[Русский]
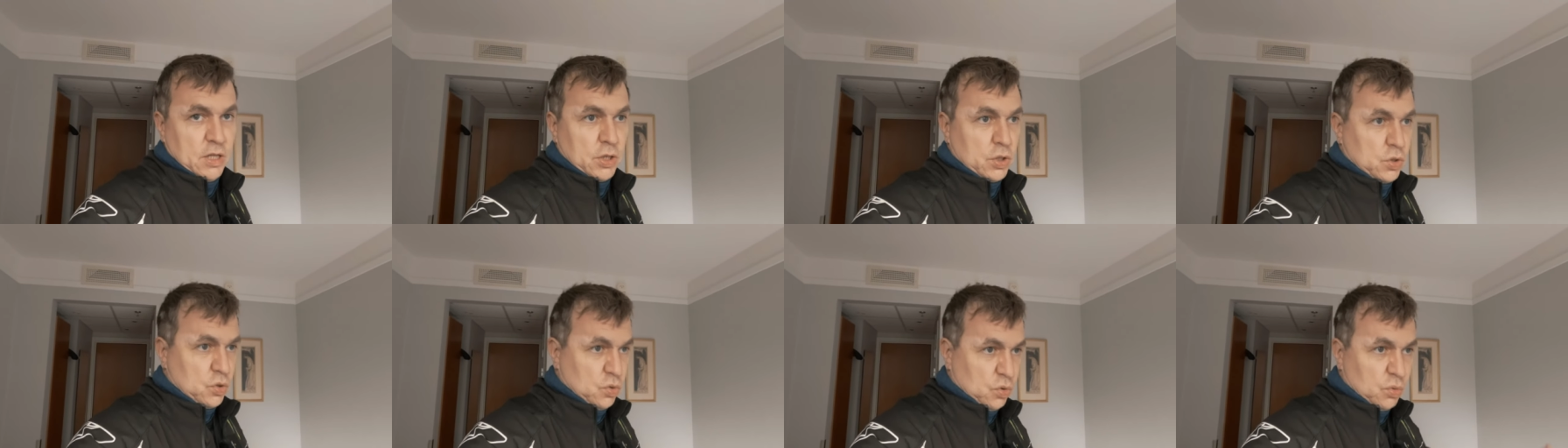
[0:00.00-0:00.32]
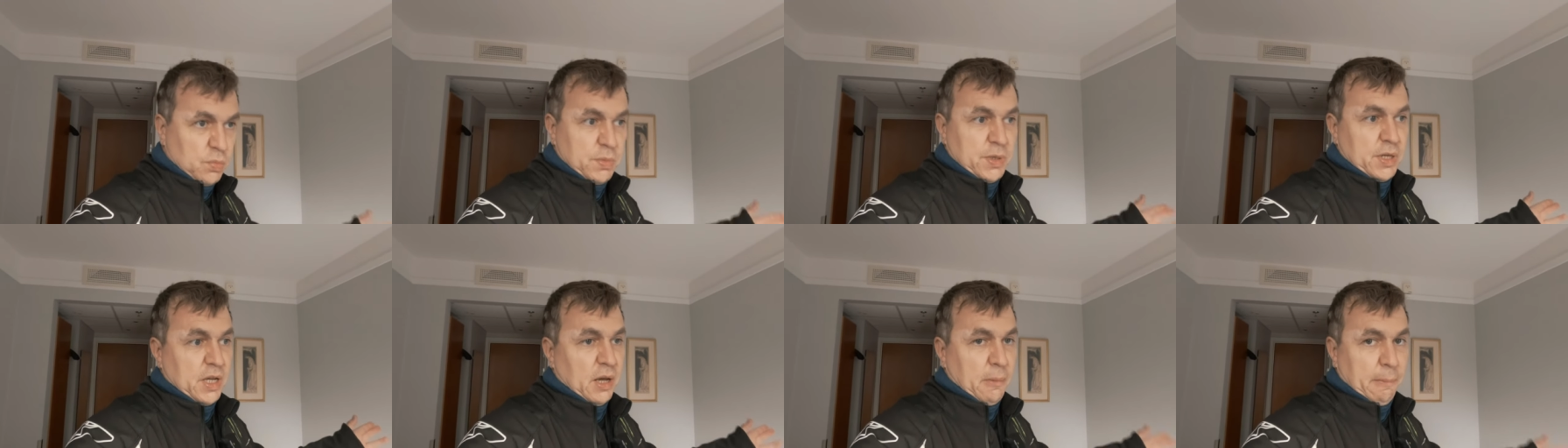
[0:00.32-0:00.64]
что у
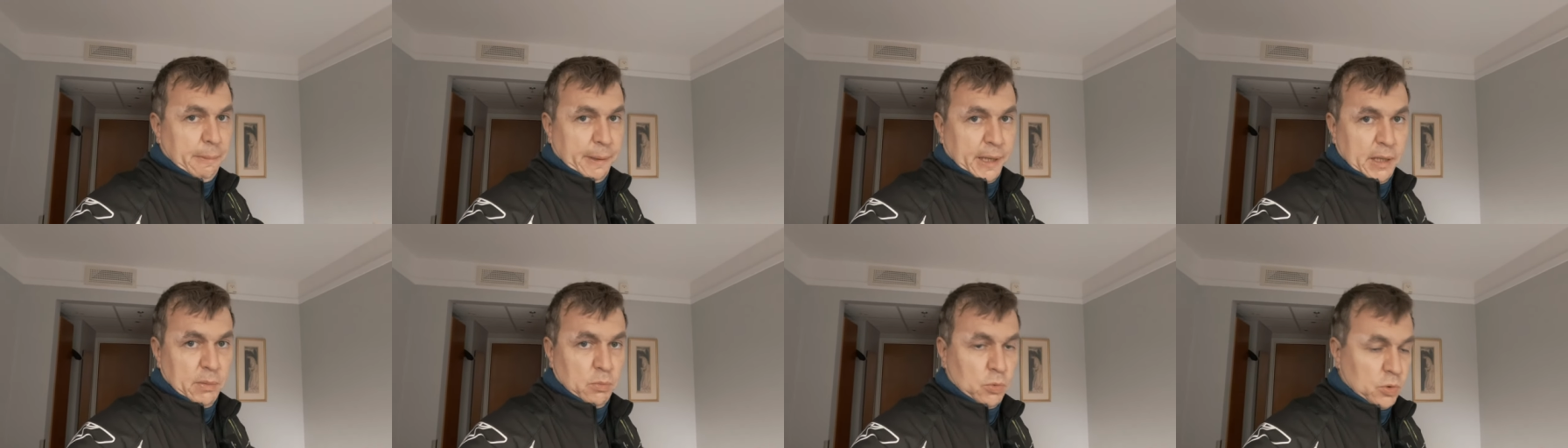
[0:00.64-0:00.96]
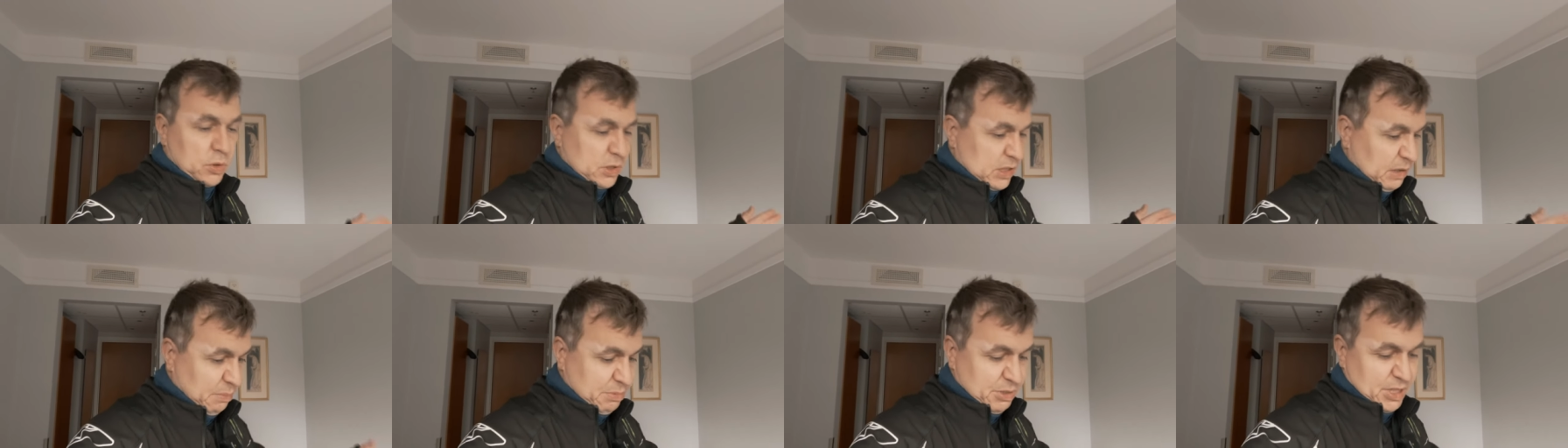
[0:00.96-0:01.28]
меня примут,
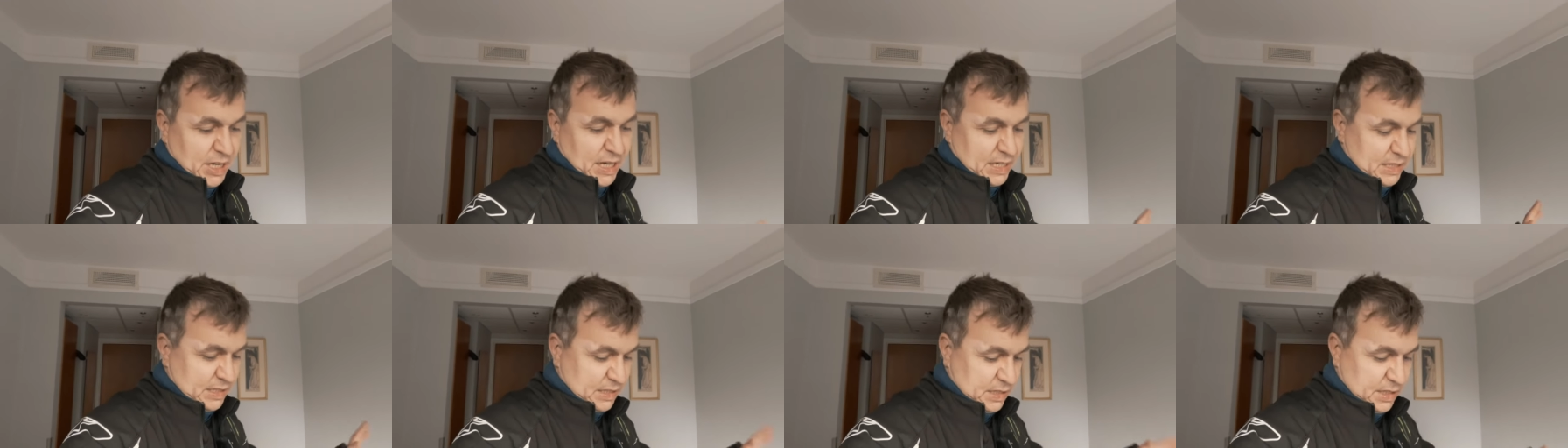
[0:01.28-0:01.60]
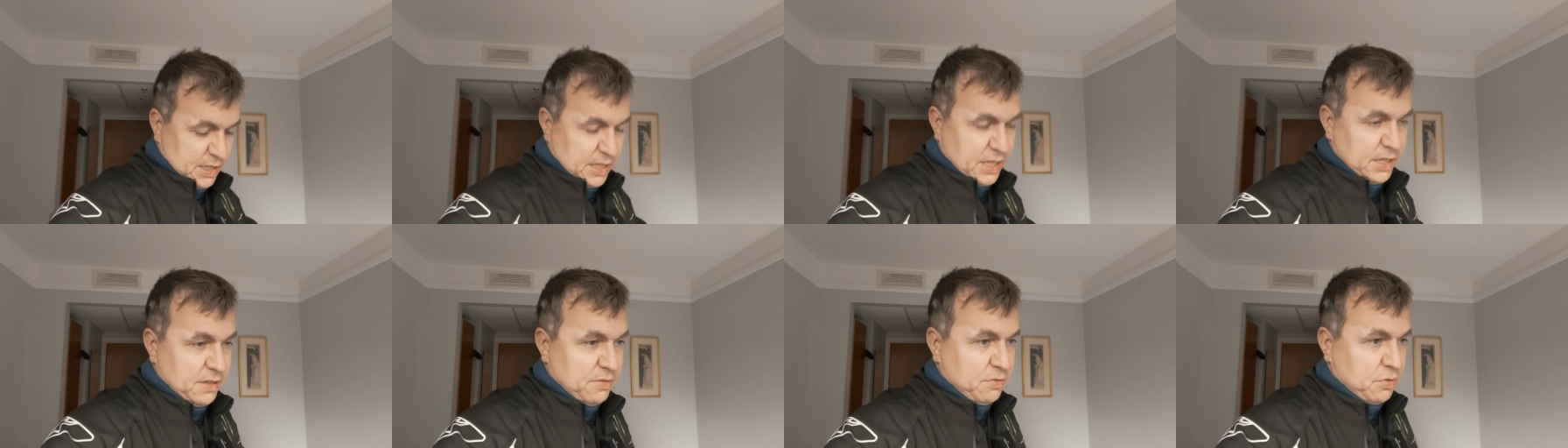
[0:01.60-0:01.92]
запчасти
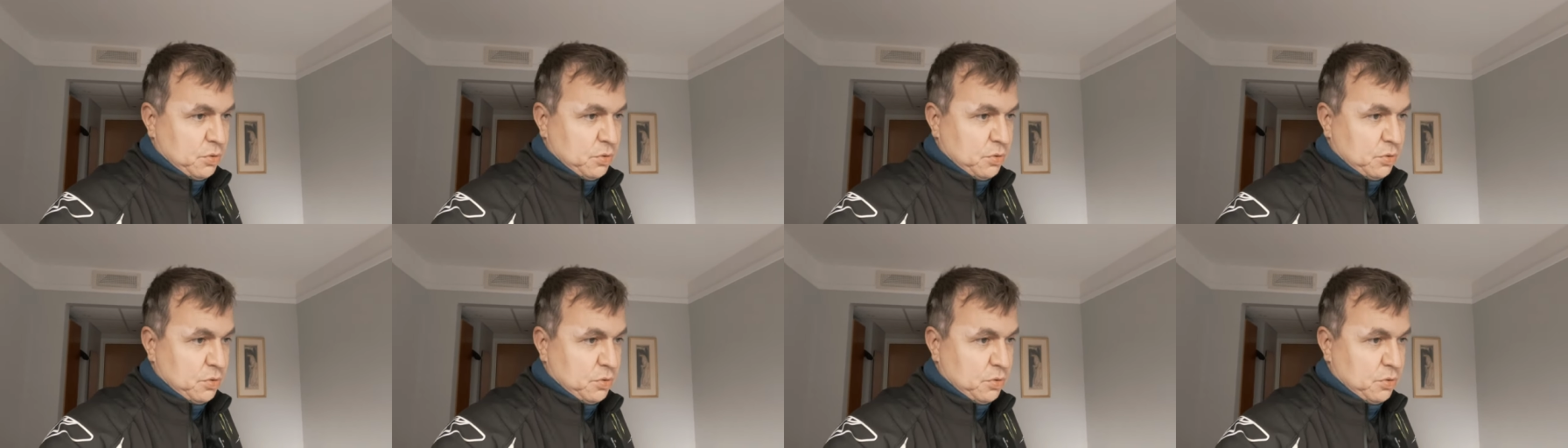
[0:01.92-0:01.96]
есть,